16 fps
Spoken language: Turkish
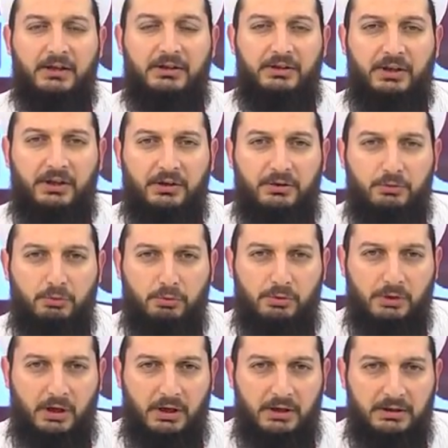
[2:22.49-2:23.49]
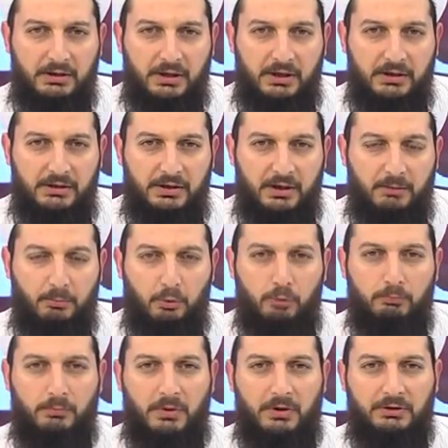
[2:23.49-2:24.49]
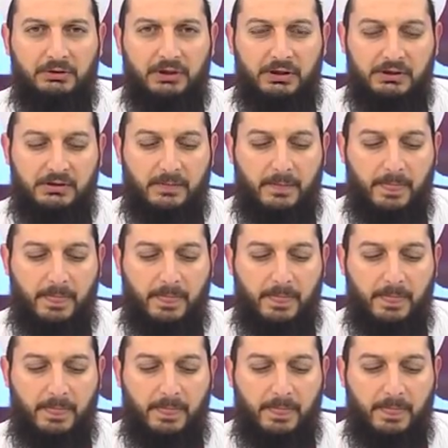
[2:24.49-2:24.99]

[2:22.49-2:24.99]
teheccüd saatlerinde bulunmaktayız.